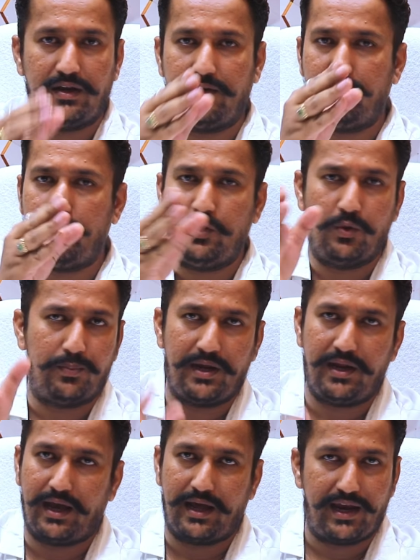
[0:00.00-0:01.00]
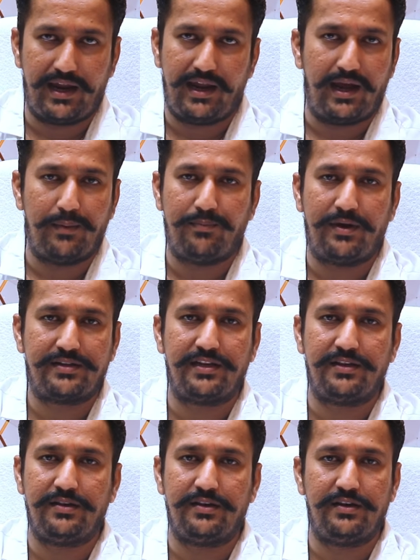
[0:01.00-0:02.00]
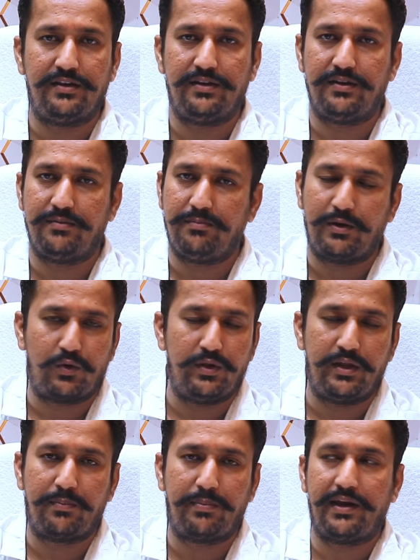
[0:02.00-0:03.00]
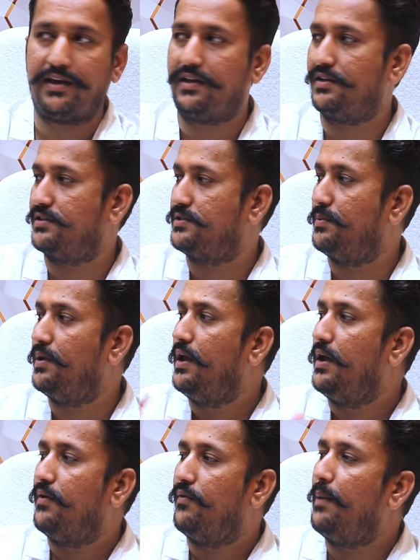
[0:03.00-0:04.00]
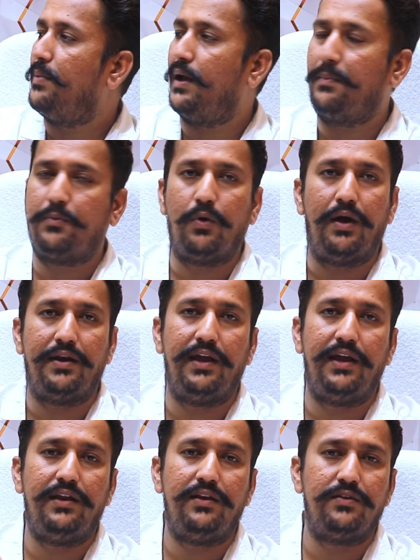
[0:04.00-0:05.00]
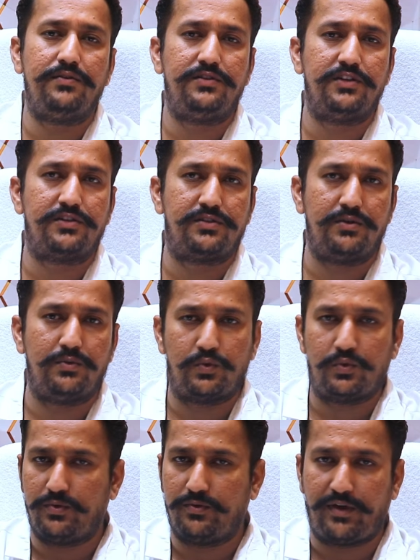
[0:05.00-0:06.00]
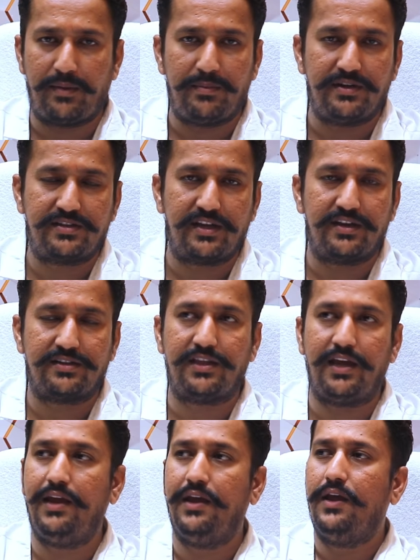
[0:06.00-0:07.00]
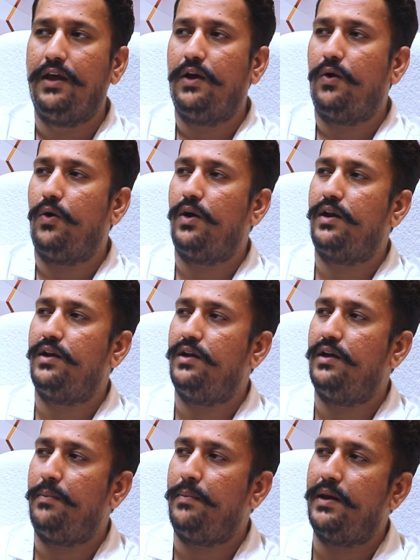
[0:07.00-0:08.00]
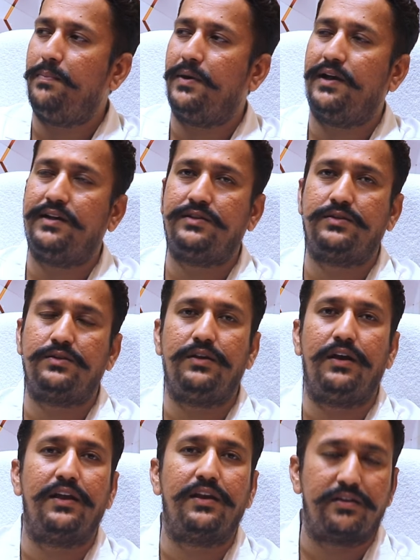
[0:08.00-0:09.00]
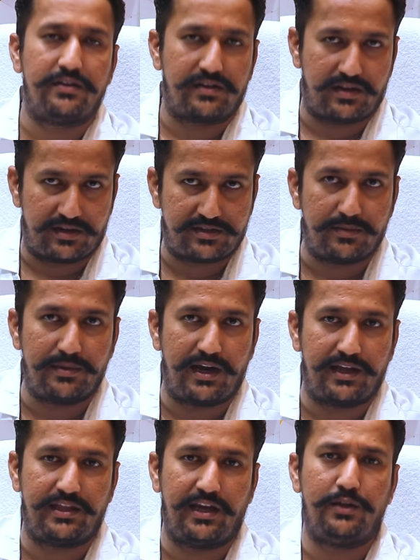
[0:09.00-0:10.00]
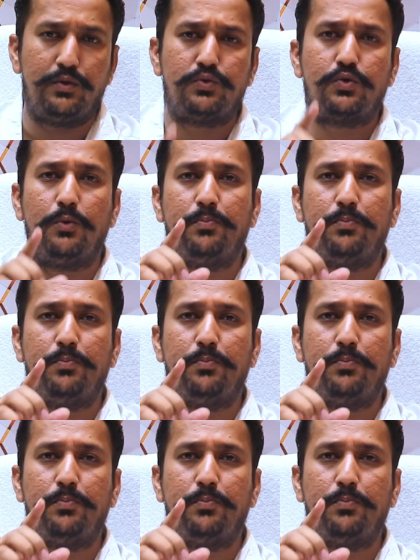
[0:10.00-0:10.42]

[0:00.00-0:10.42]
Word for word: वीडियो पे आ रहा हाँ, है पूरा पूरा देख पा रहे हैं व्यूवर्स बिल्कुल देख पा रहे हैं okay. वहाँ पे आपको आना है जस्ट फाइव मिनट्स का रास्ता है ठीक और हमारे पास अगर कस्टमर आता है तो उसको